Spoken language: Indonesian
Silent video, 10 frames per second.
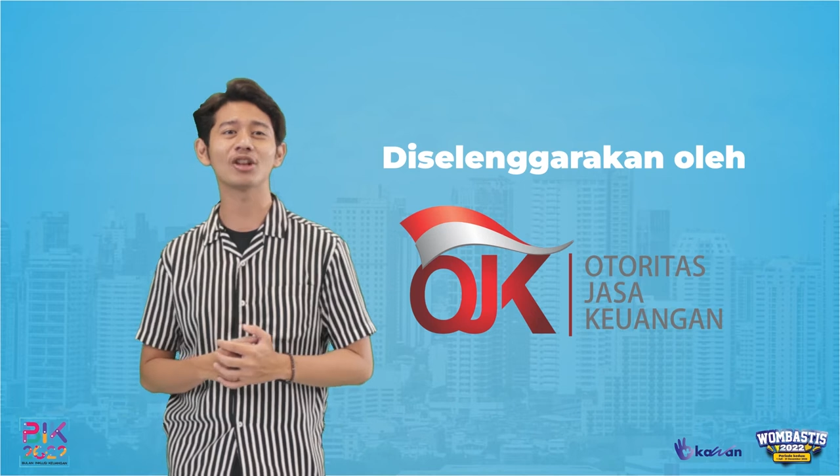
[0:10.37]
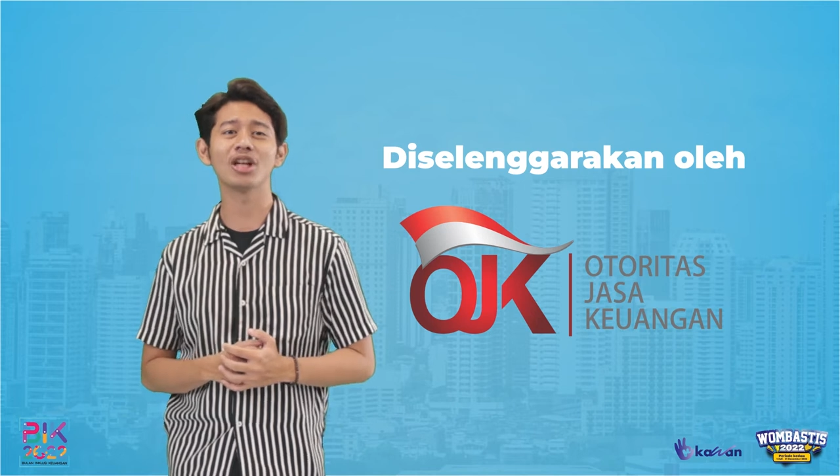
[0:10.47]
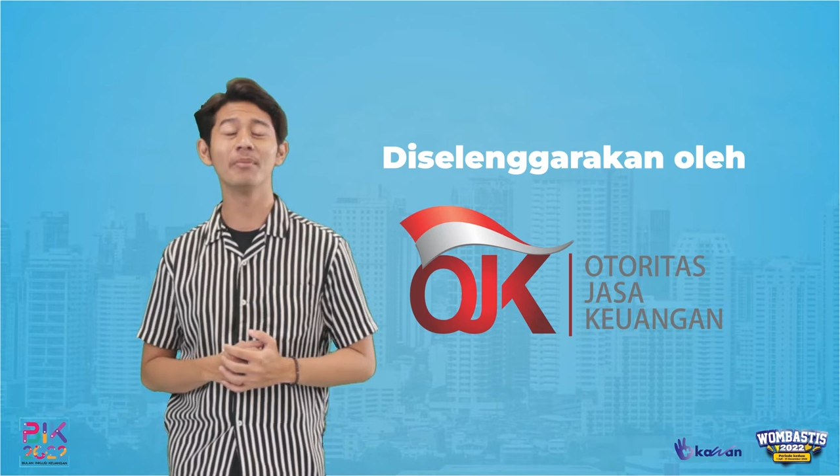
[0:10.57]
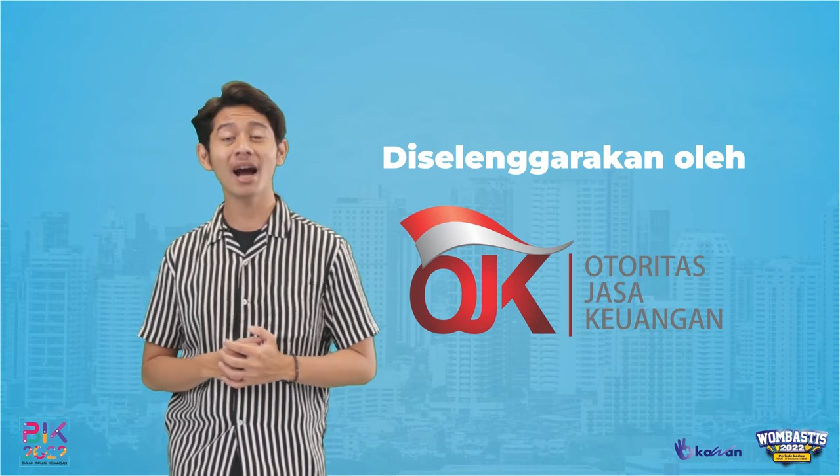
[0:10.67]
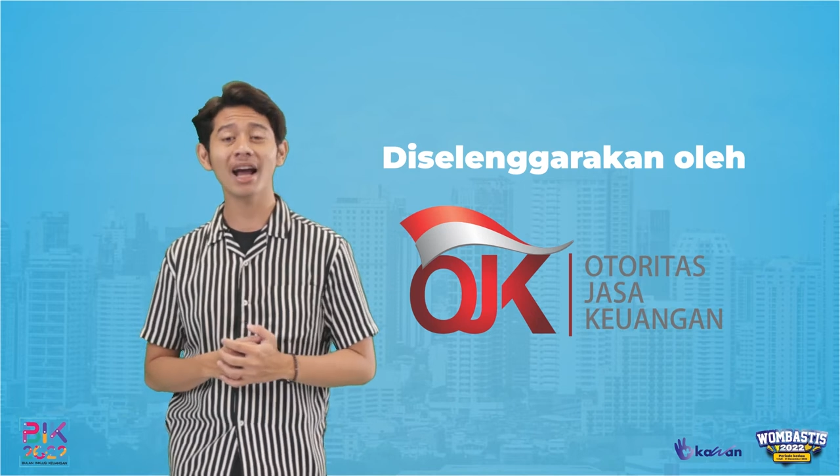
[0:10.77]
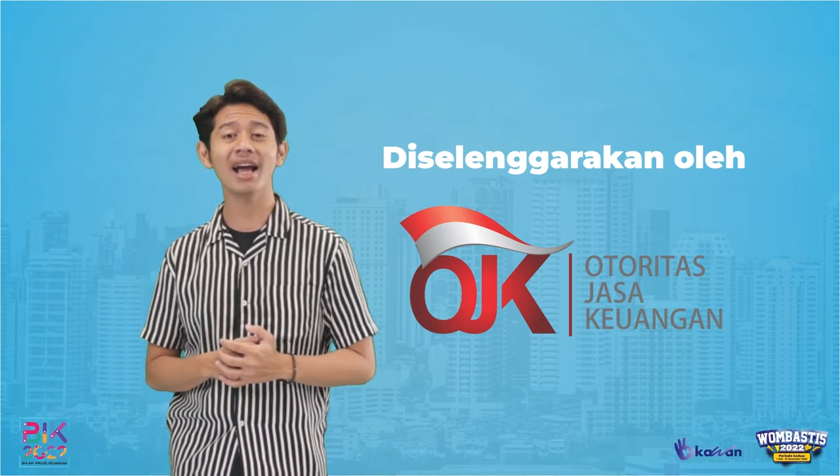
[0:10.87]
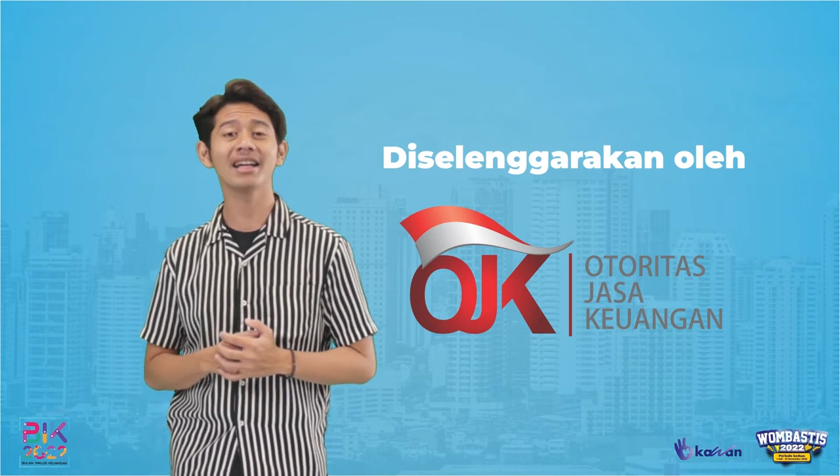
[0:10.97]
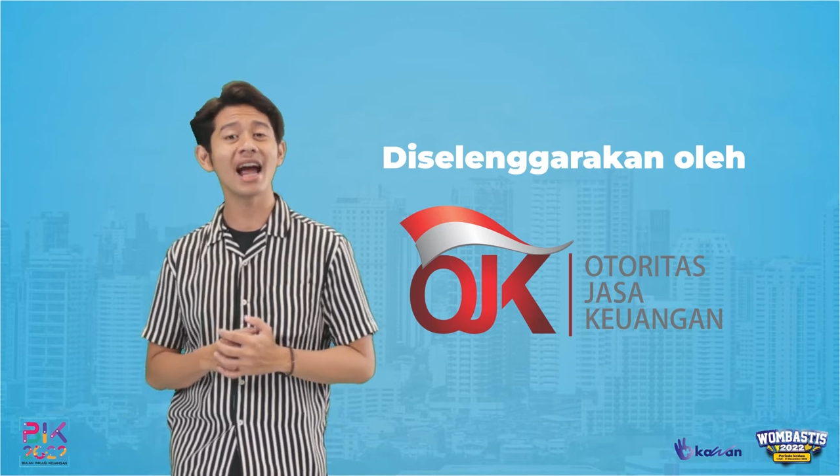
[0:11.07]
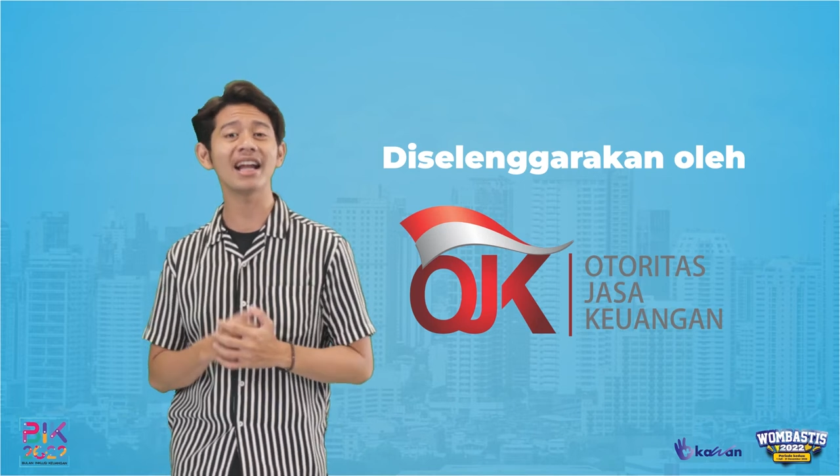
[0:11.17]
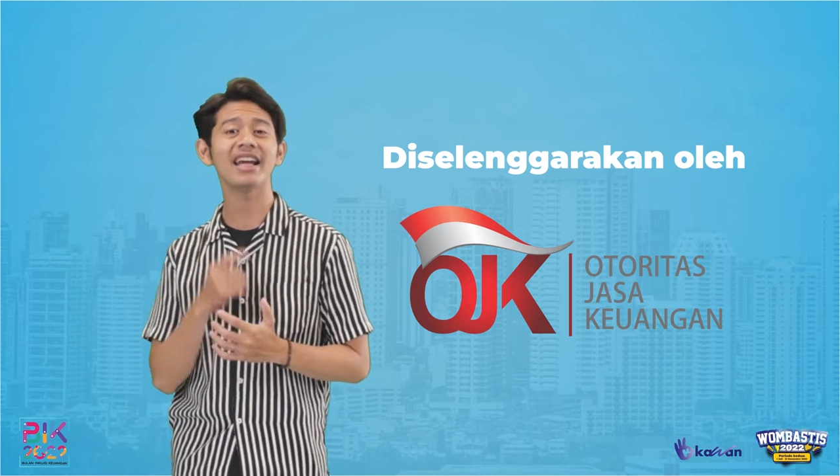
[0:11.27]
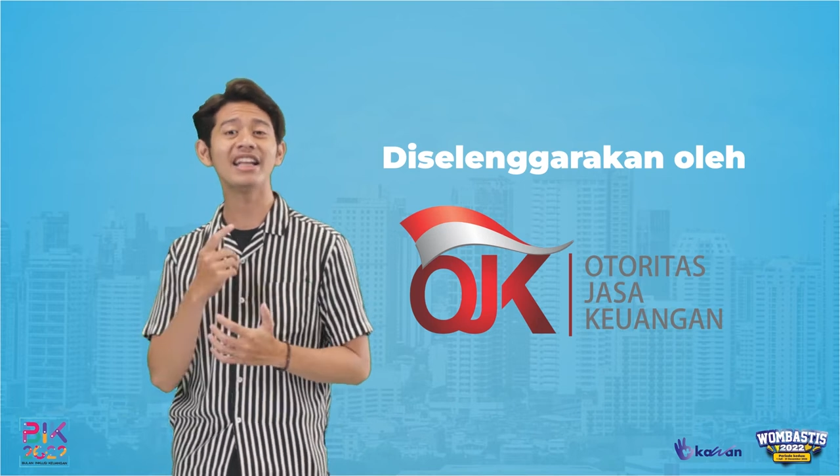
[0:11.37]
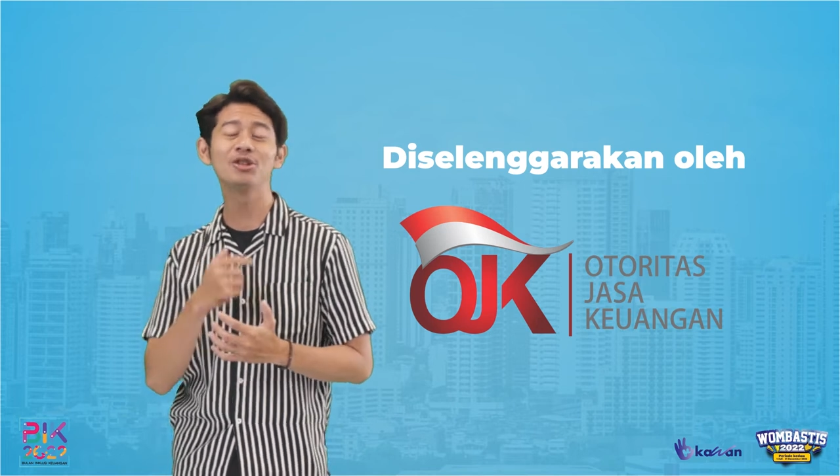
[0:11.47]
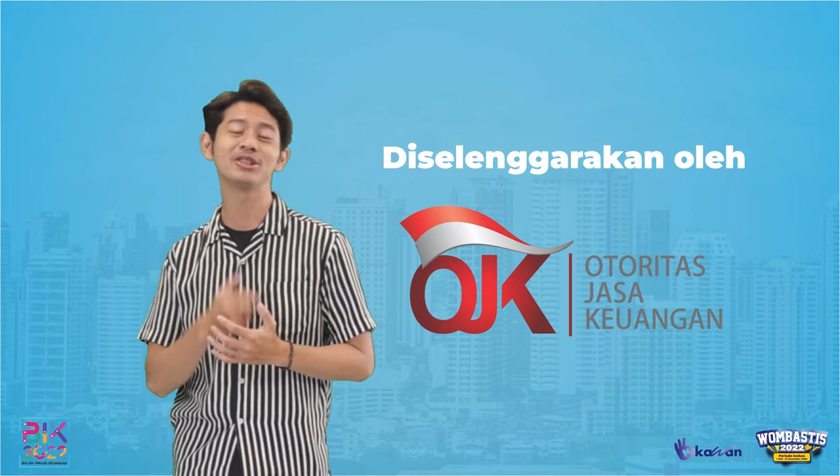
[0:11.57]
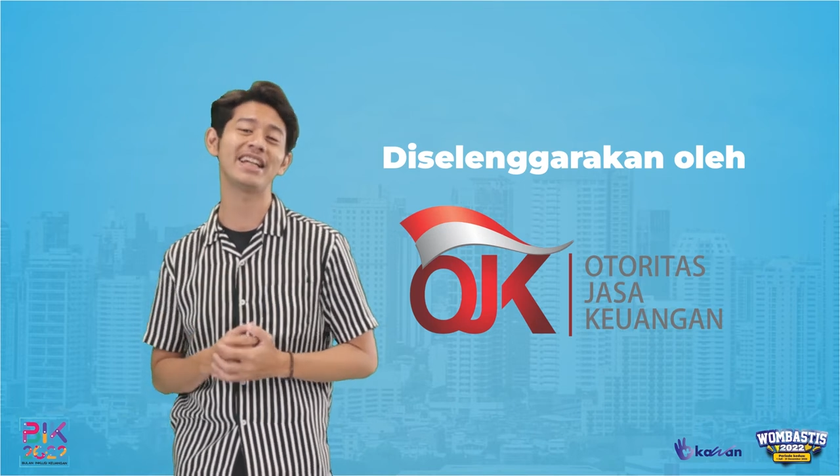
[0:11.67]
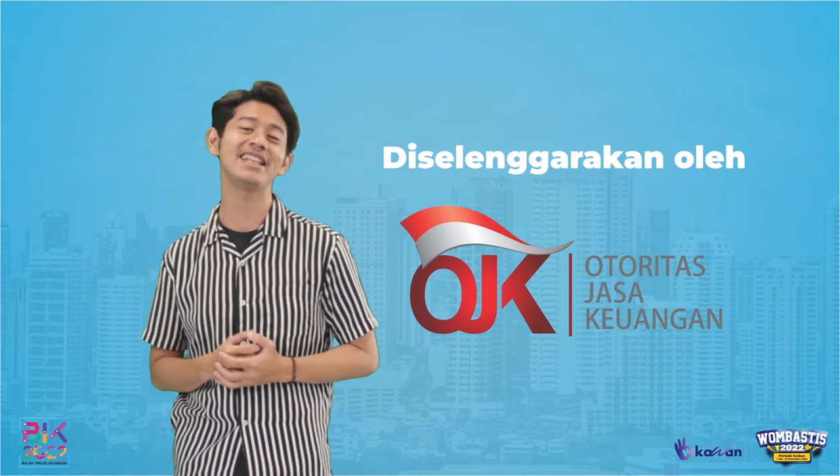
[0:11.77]
atau lembaga dan
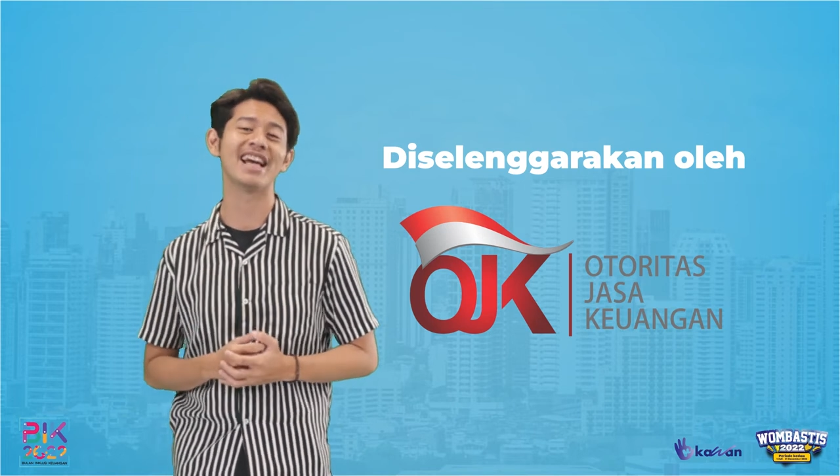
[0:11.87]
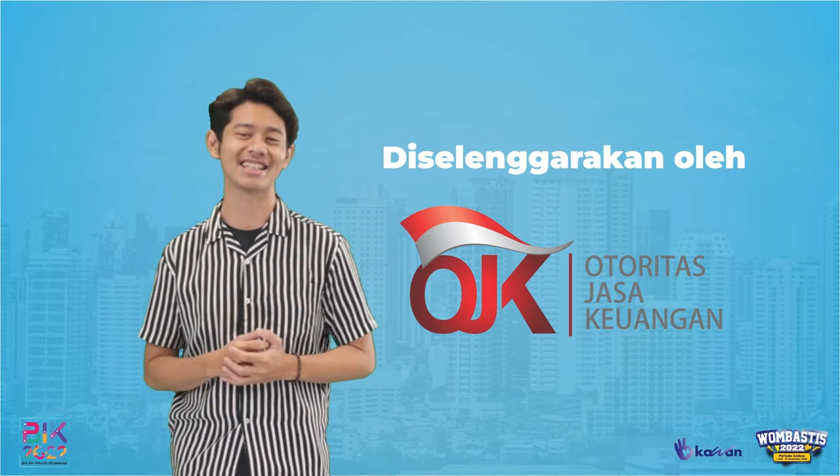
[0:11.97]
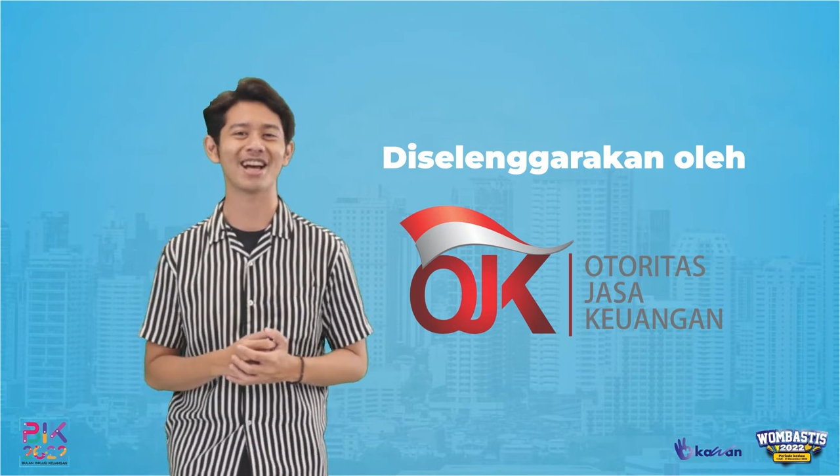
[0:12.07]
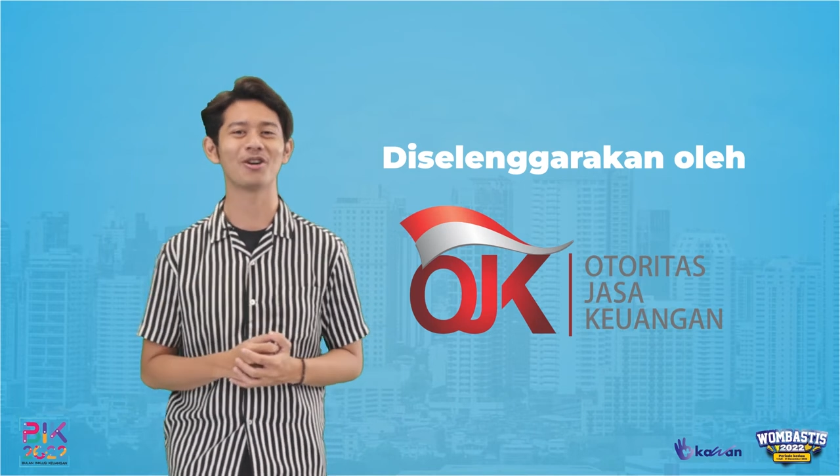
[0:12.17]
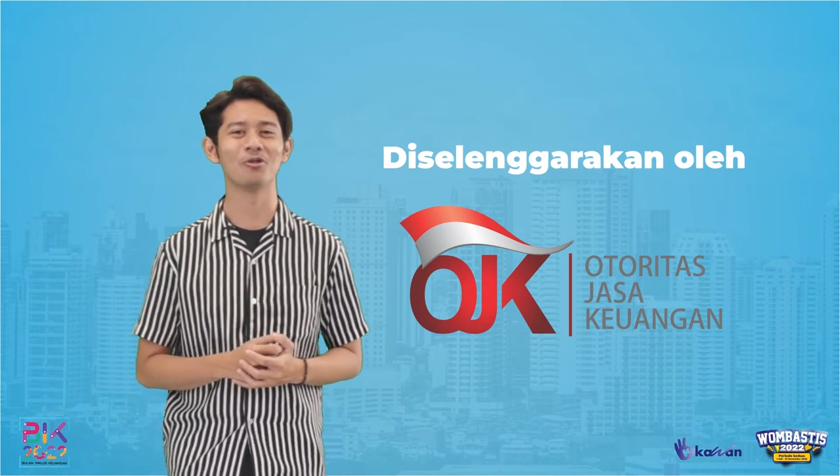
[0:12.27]
industri jasa